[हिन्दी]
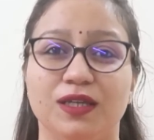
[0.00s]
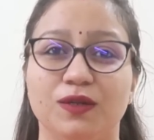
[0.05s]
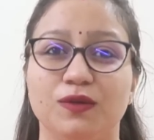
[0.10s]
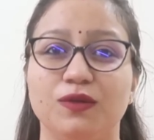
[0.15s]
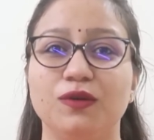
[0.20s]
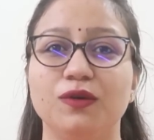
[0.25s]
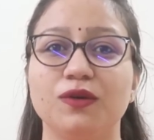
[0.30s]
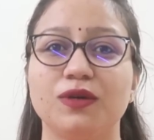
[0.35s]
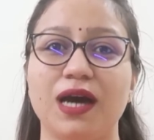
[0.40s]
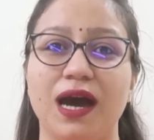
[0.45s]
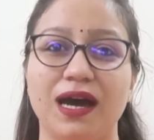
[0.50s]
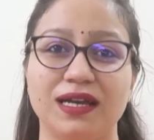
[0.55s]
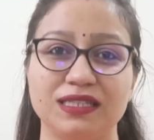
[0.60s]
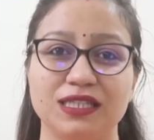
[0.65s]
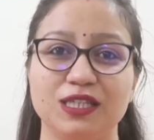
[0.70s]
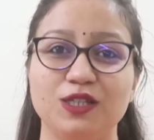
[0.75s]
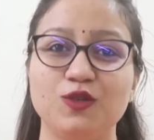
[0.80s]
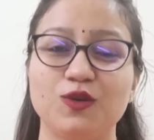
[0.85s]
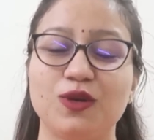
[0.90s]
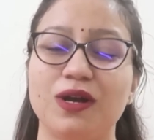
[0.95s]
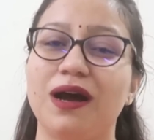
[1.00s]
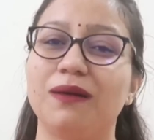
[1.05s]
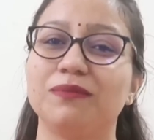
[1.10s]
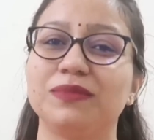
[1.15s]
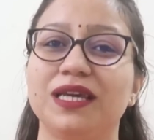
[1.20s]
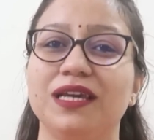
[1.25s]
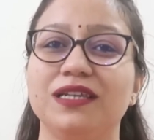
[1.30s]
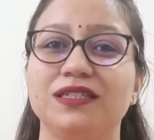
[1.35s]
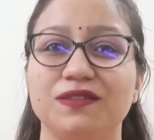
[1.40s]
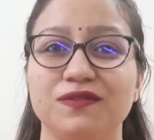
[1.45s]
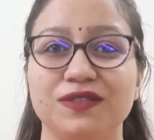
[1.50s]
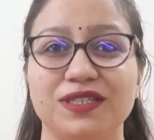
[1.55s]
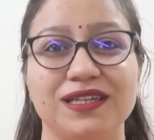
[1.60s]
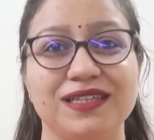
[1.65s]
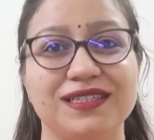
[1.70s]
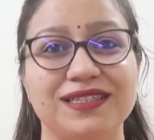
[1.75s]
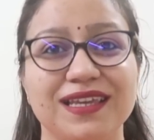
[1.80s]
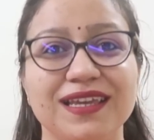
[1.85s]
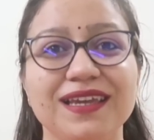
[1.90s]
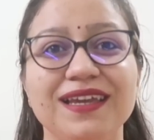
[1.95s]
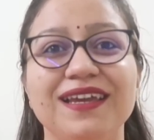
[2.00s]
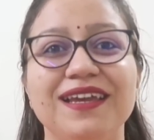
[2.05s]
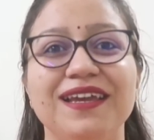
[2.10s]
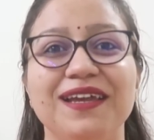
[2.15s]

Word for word: यू you नो know, खांसी जुकाम था इस वजह से